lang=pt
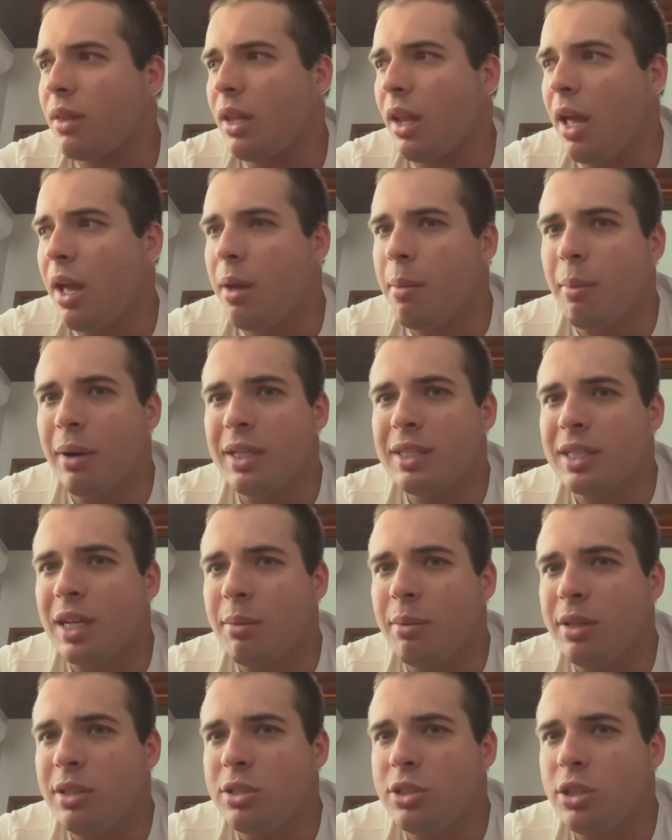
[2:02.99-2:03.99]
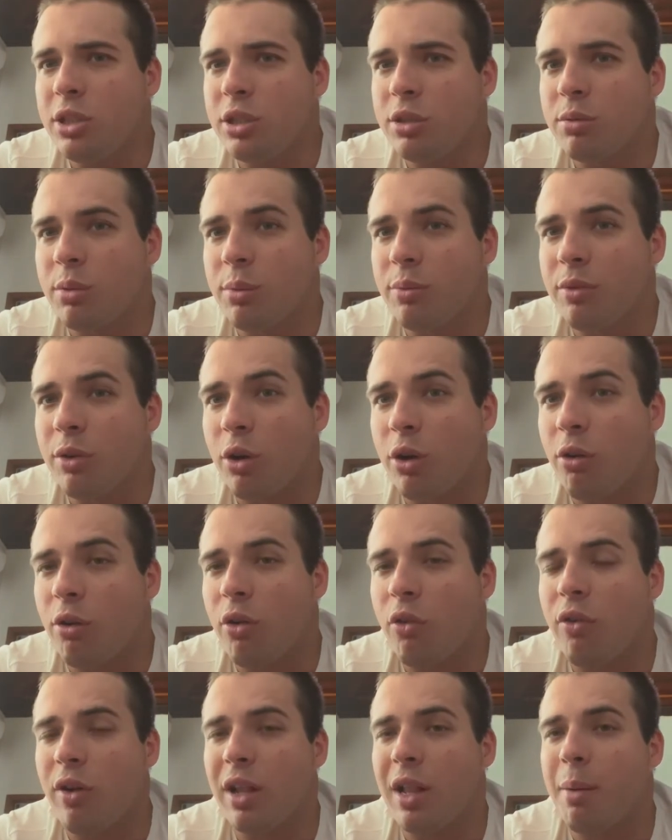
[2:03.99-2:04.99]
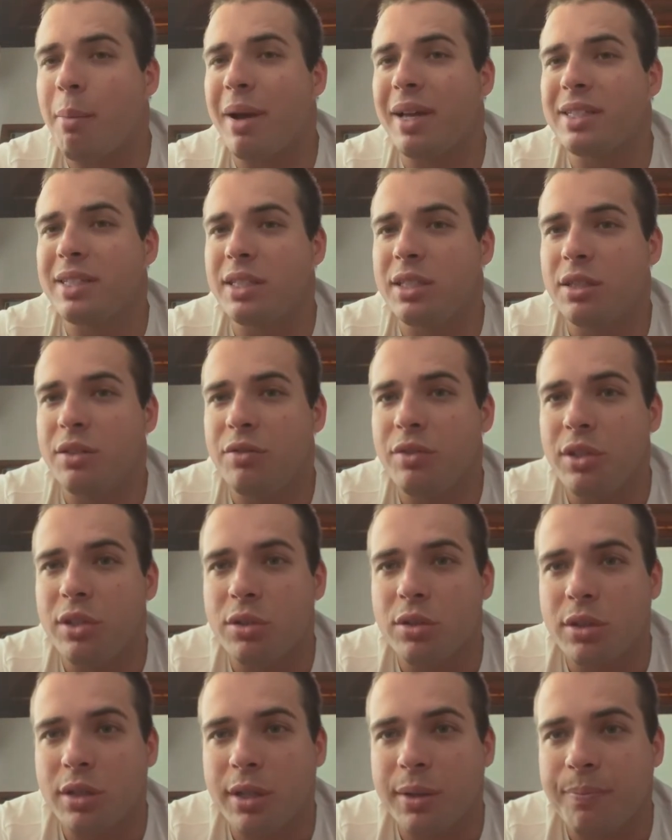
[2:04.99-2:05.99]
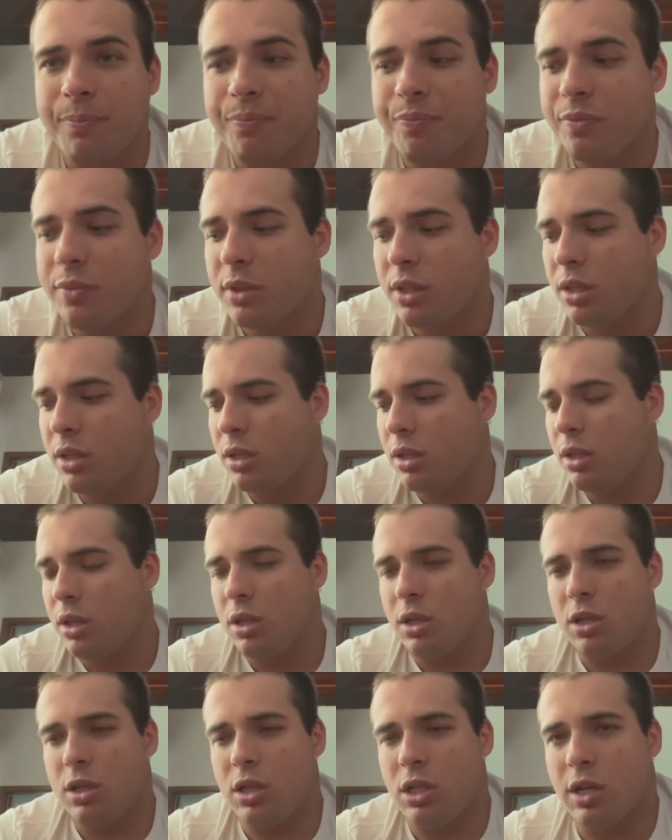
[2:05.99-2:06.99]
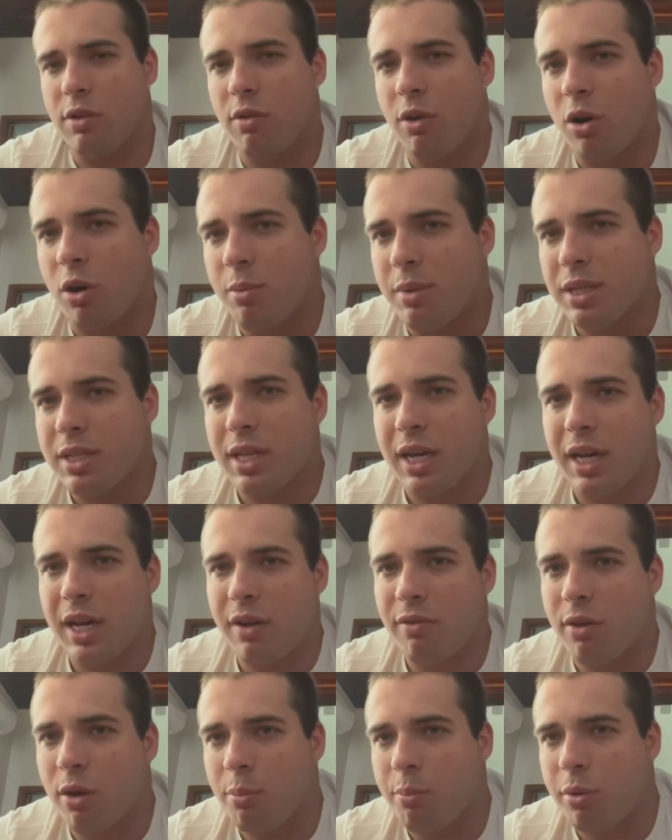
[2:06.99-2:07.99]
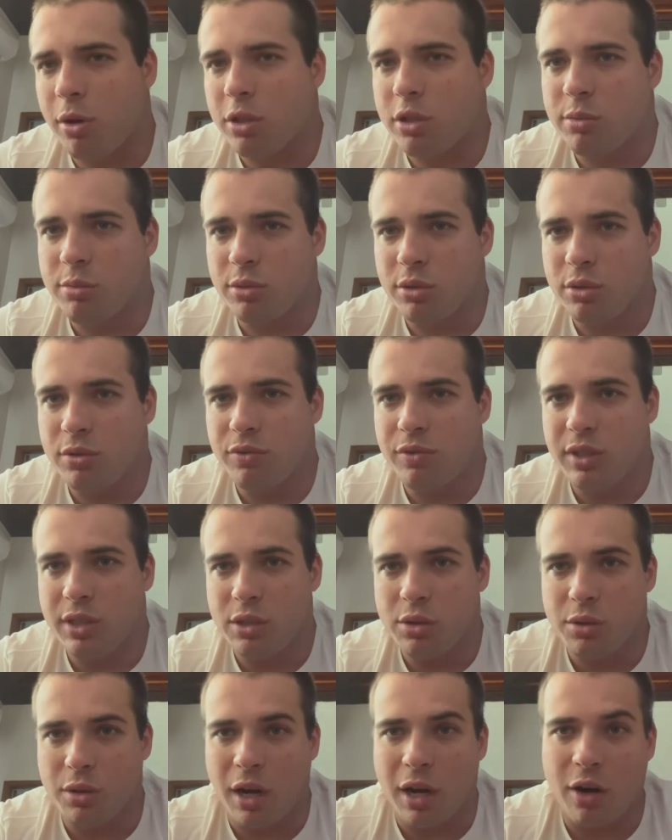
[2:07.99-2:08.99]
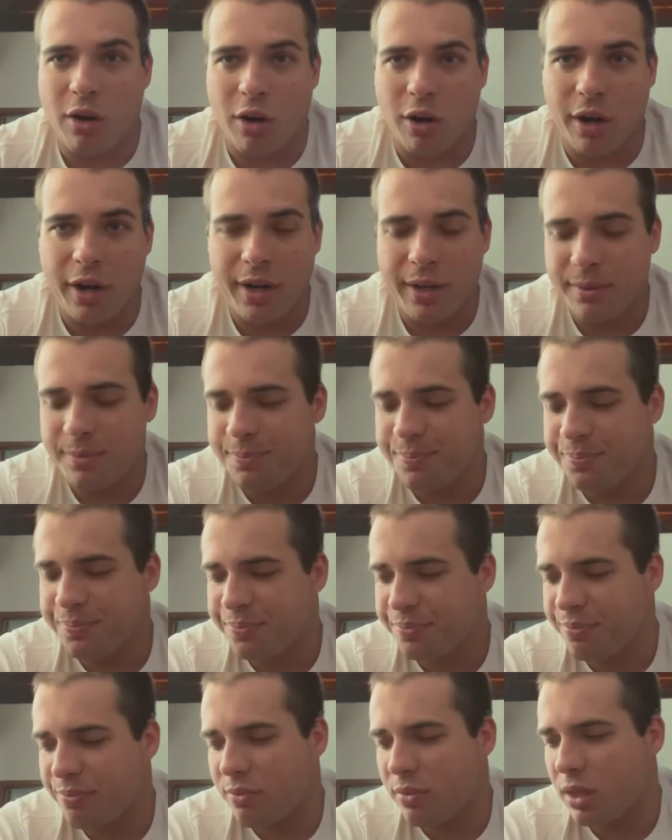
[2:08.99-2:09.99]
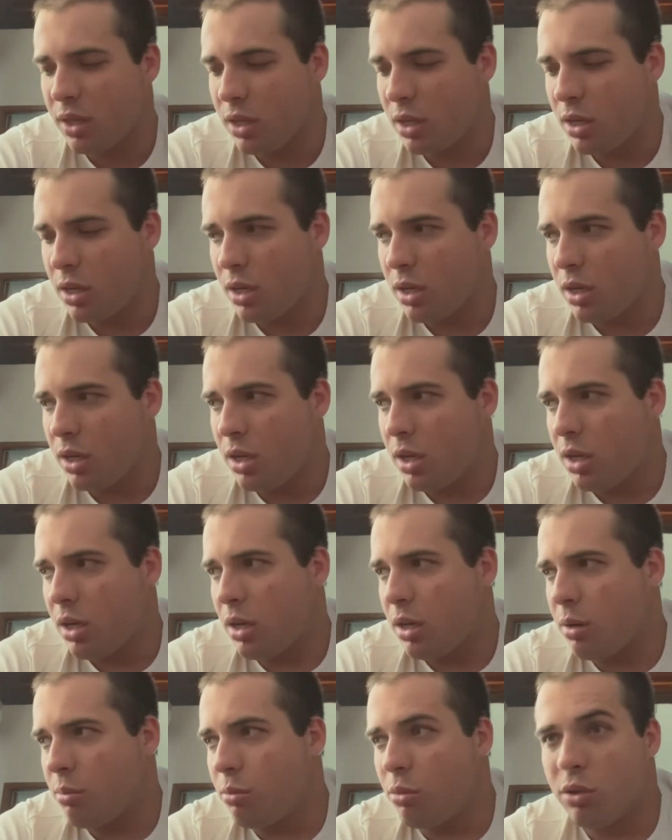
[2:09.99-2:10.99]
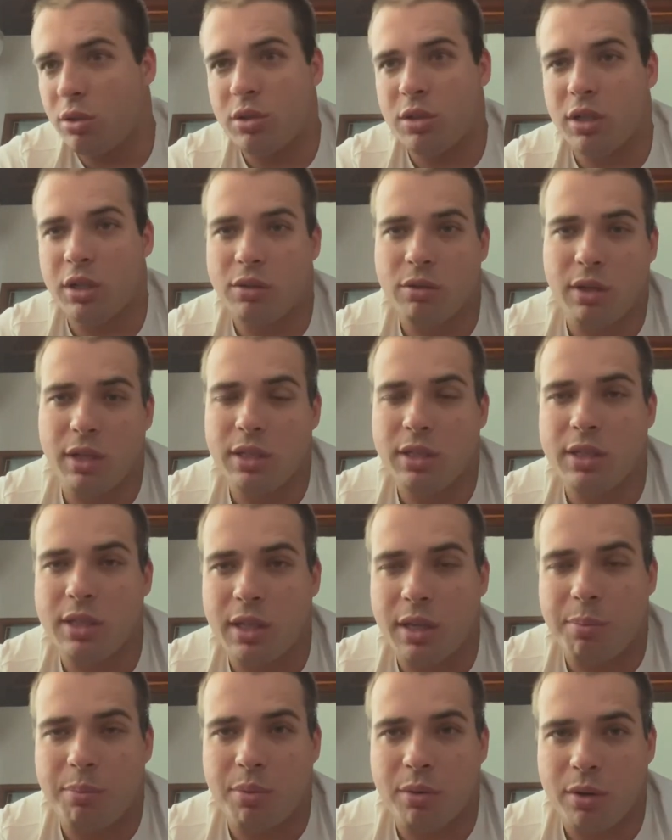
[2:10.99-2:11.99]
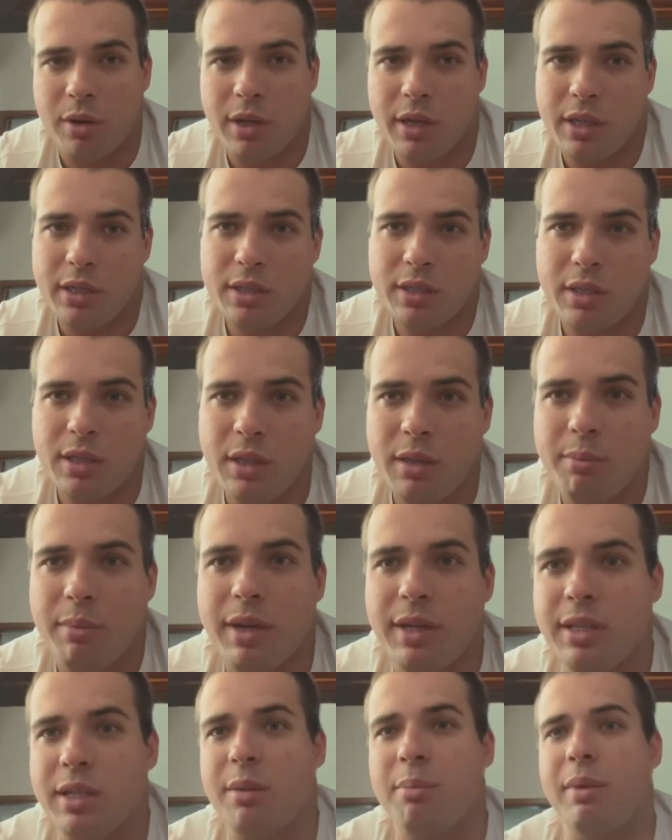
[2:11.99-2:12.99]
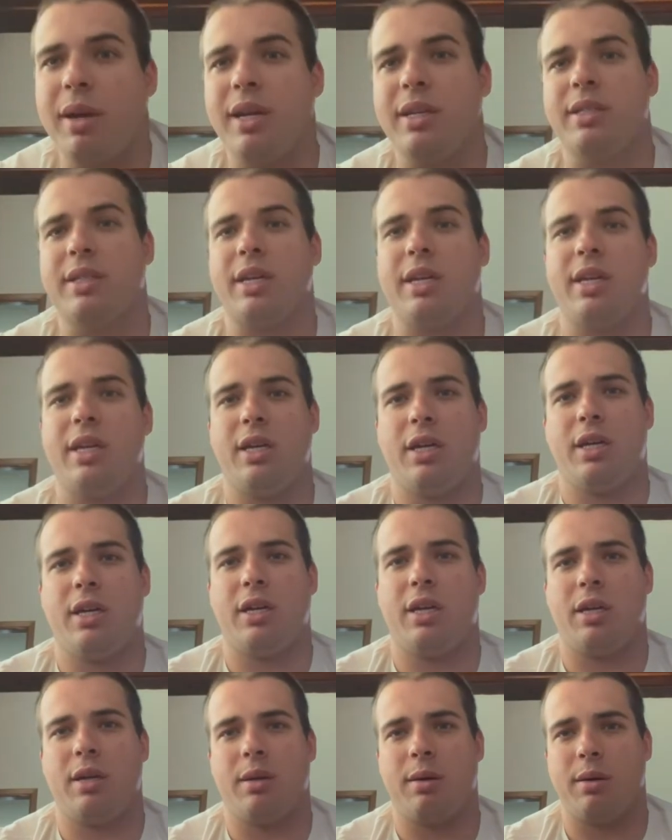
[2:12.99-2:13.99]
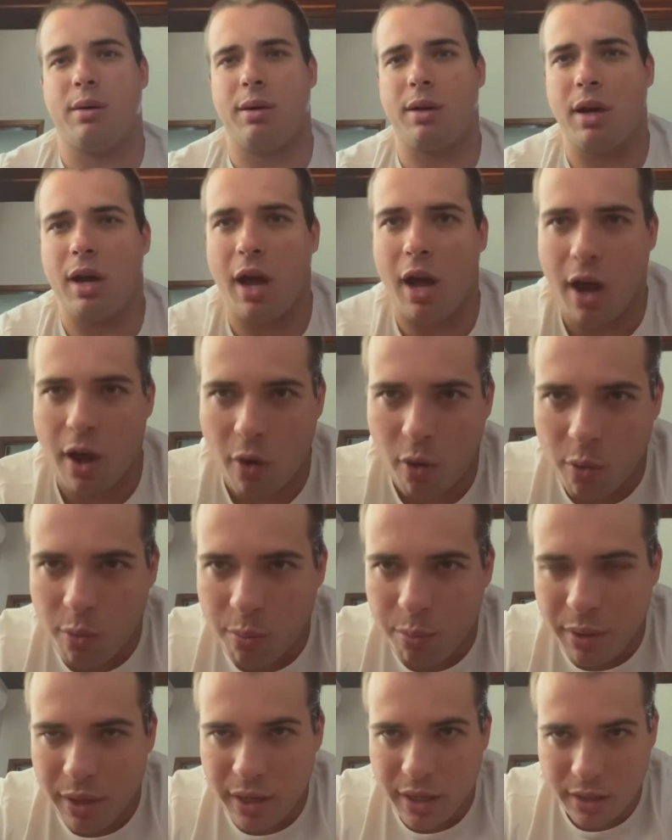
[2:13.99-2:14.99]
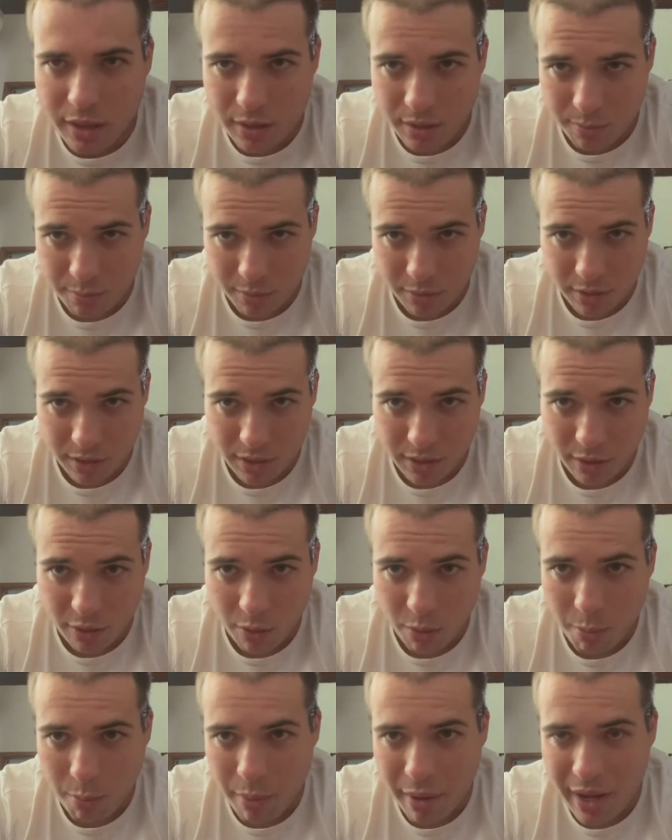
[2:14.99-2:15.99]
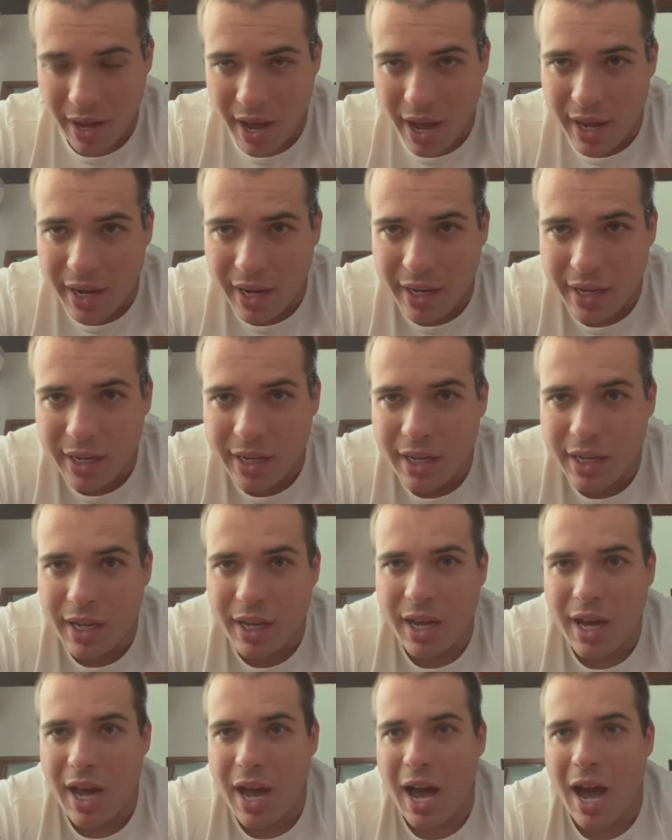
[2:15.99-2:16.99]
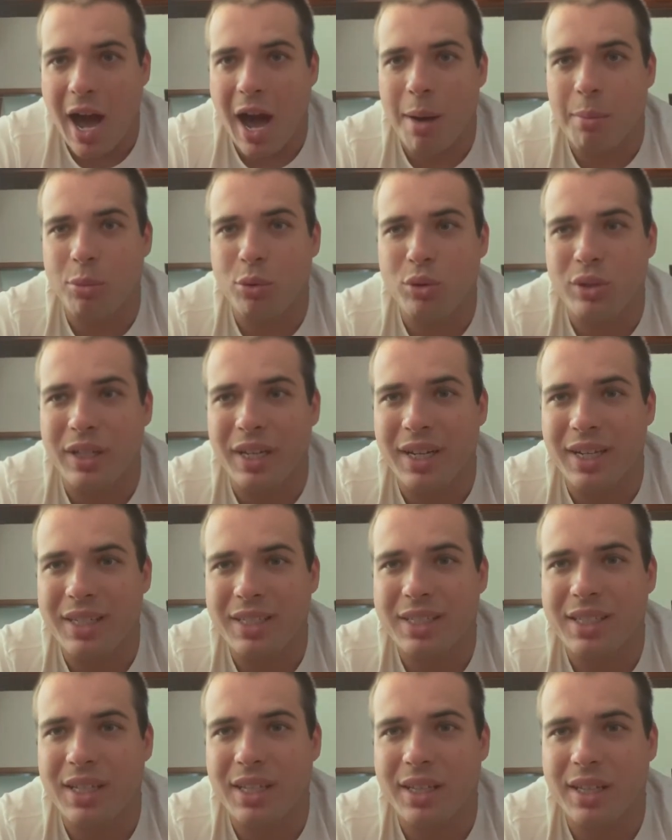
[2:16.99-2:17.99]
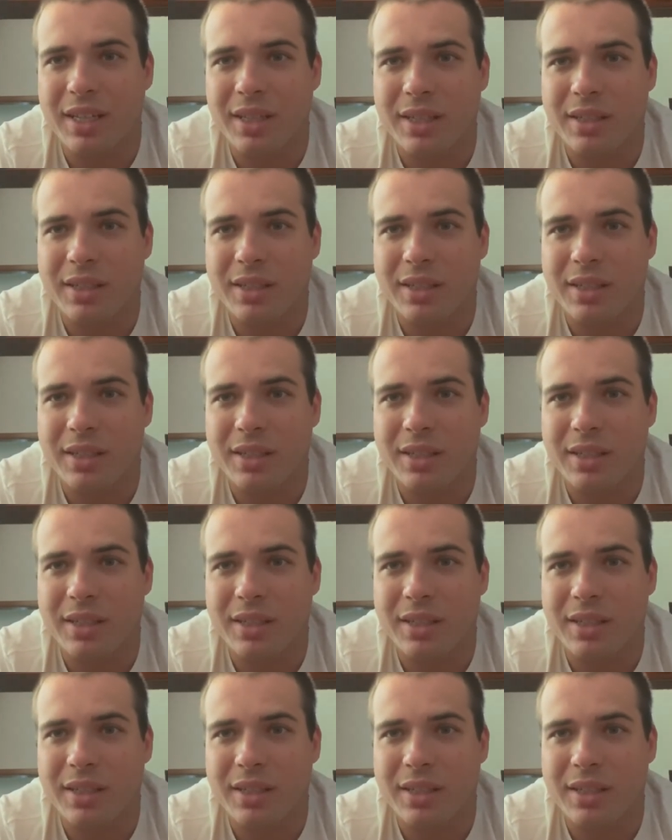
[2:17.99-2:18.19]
é basicamente isso. Vamos ver o que eu vou falar mais nesse vídeo, né? Já vou começar a gravar o próximo vídeo agora, mostrando antes, depois e mês a mês aí, acompanhando, vocês acompanharem a mudança, né?